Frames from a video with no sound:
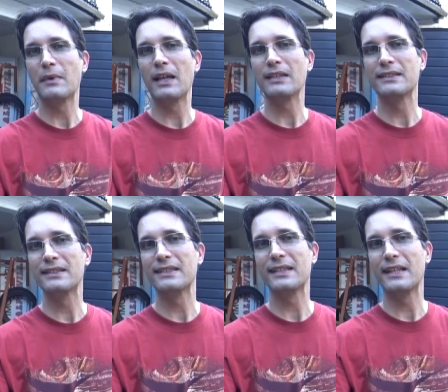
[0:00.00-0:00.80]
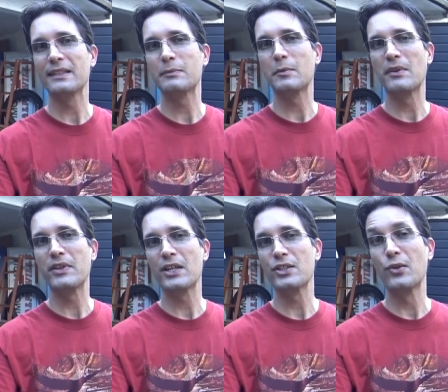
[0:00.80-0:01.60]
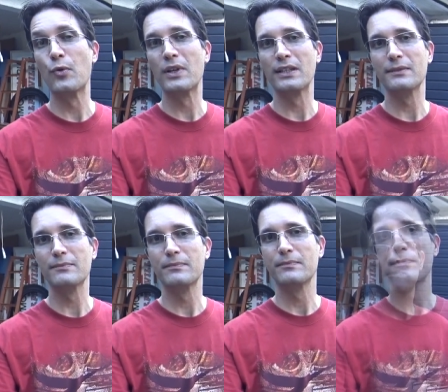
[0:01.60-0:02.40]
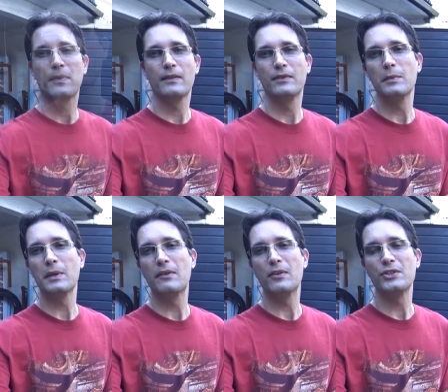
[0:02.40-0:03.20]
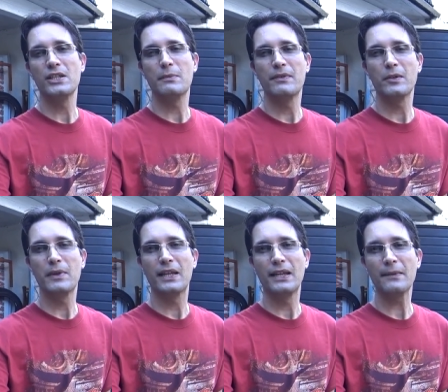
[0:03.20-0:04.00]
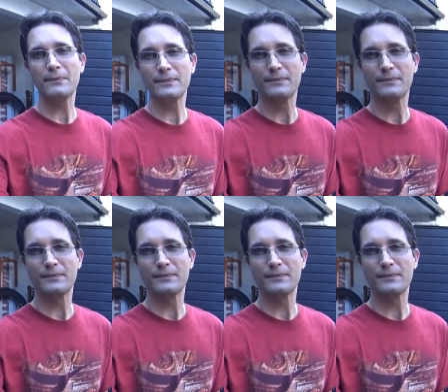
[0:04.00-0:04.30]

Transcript: malas necessárias para uma viagem longa, né? Vamos dar uma voltinha para ver como é que ele é?